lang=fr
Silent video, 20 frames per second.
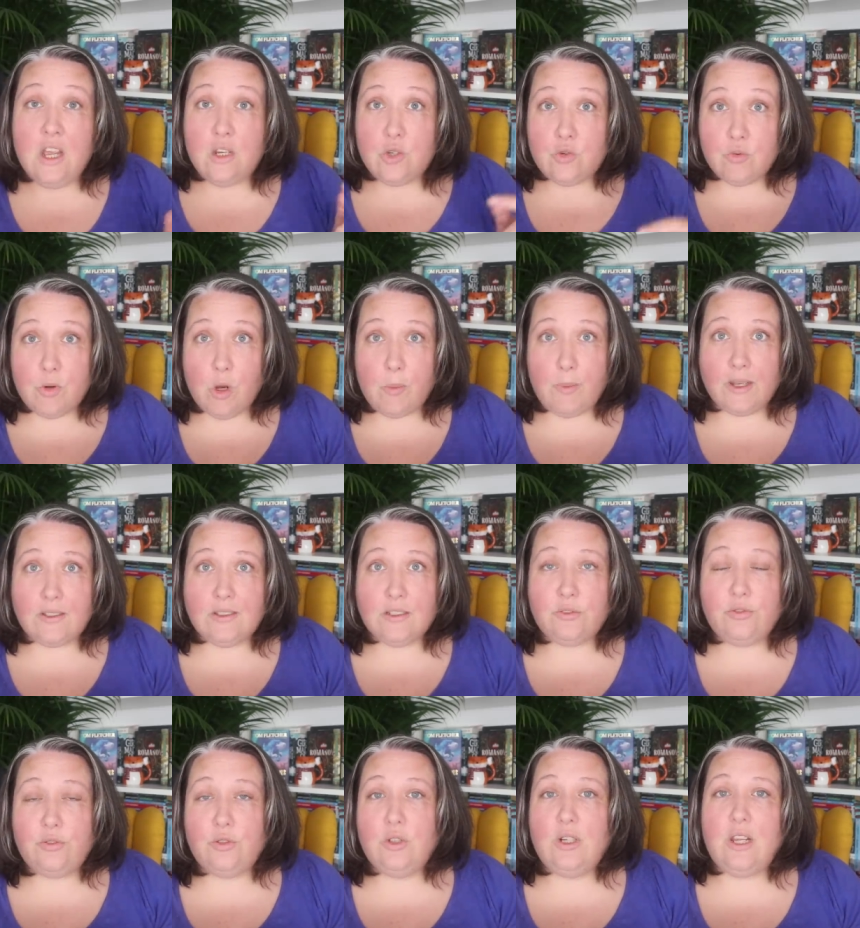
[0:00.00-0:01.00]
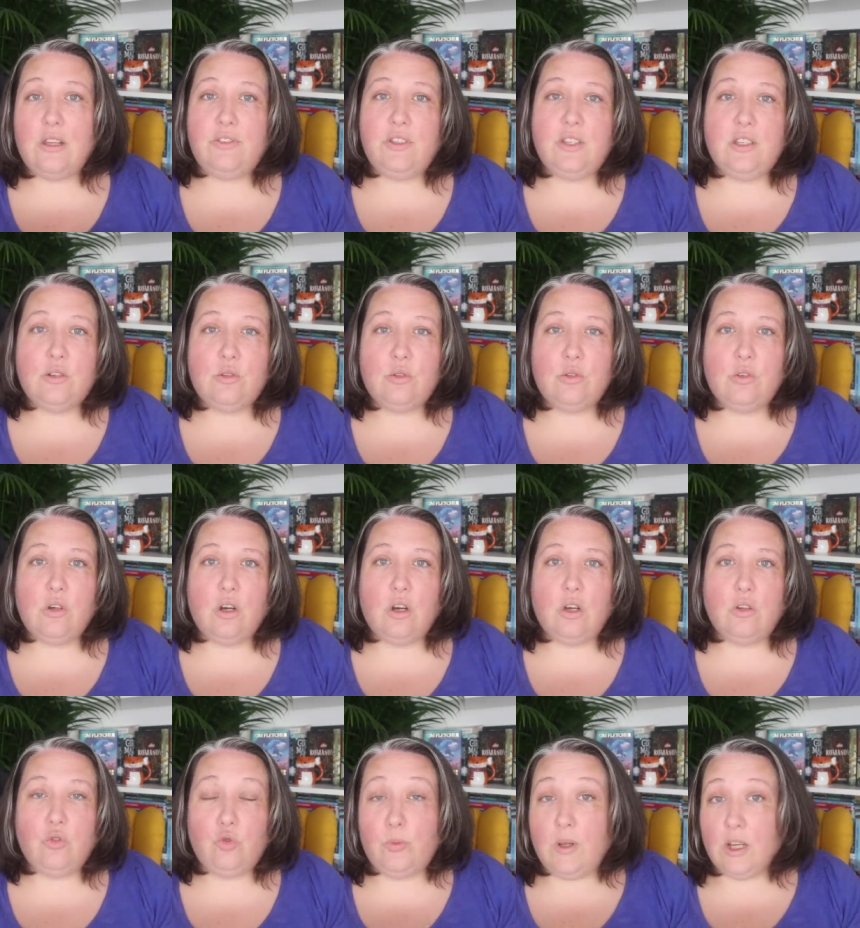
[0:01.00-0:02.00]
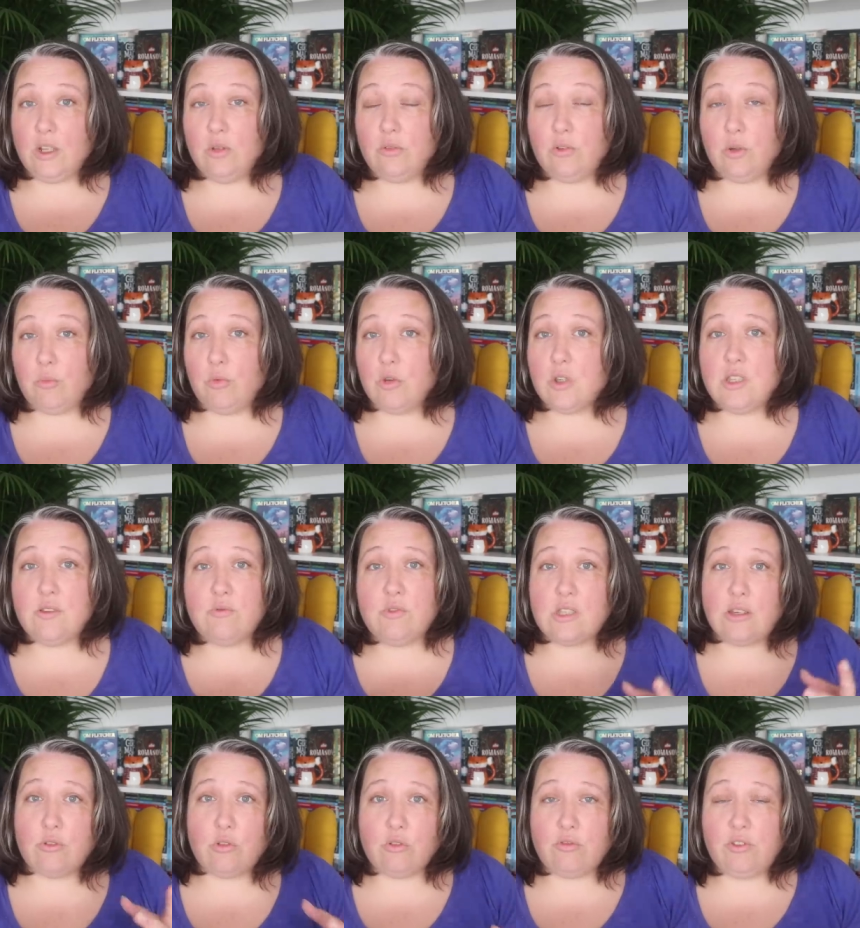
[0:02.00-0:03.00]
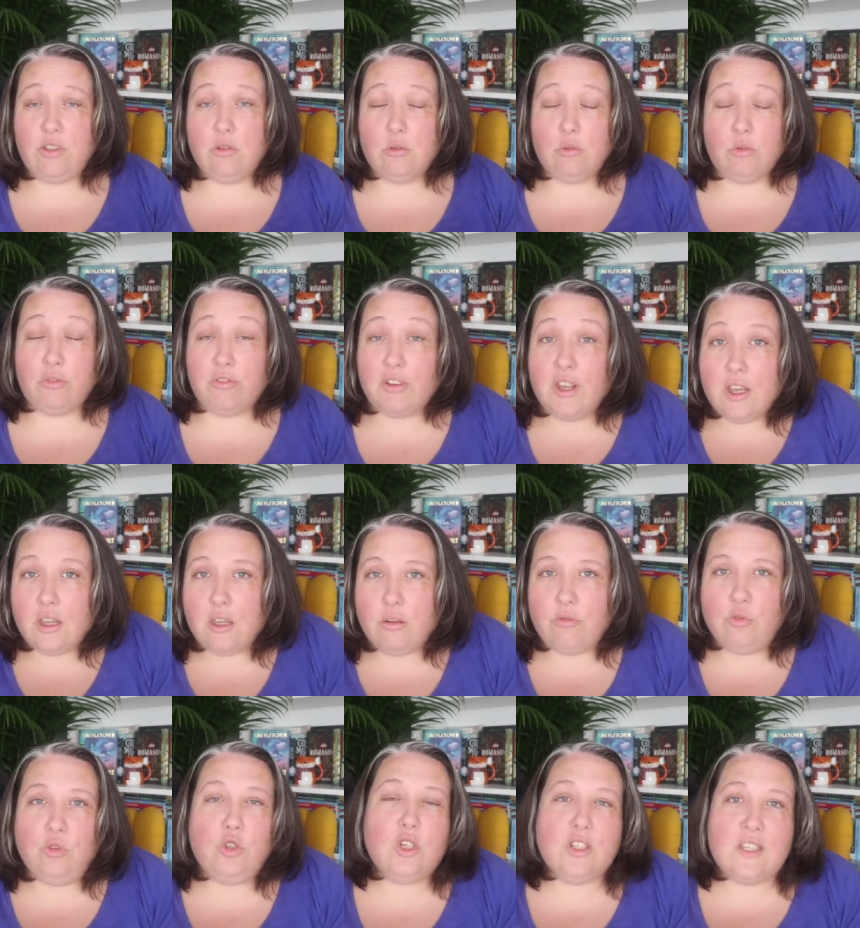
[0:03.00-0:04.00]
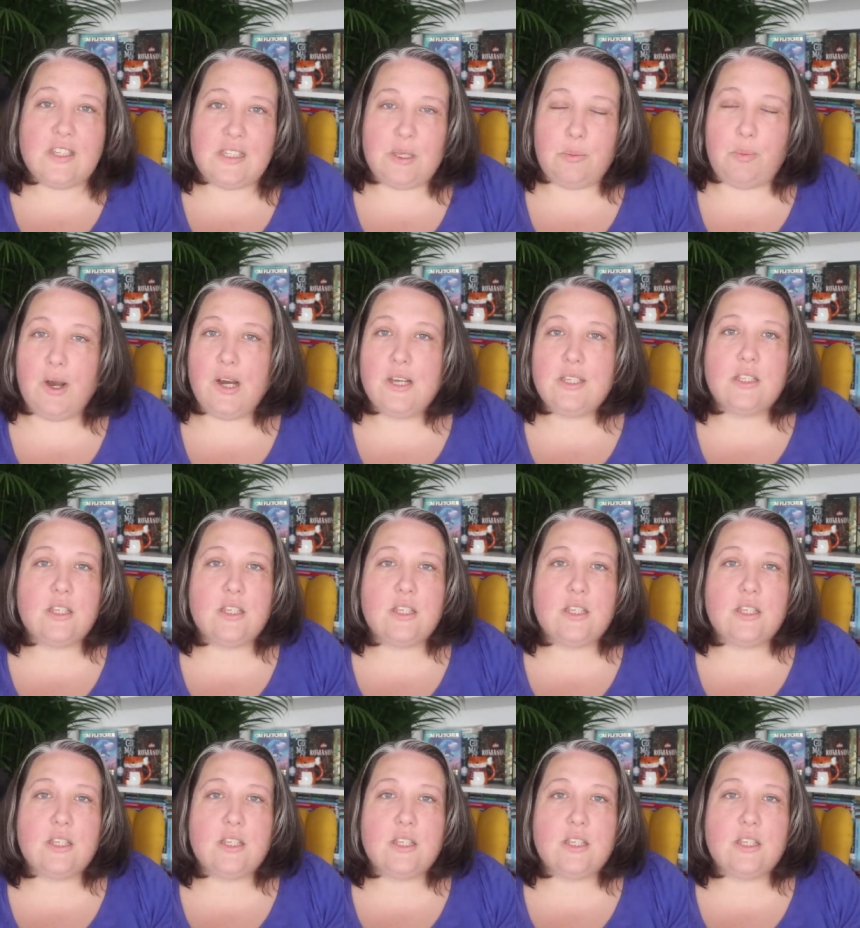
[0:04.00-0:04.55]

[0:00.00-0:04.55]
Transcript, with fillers: Je vous mets en barre d'infos la vidéo euh, du Black November si vous avez envie de le faire et que vous ne connaissez pas.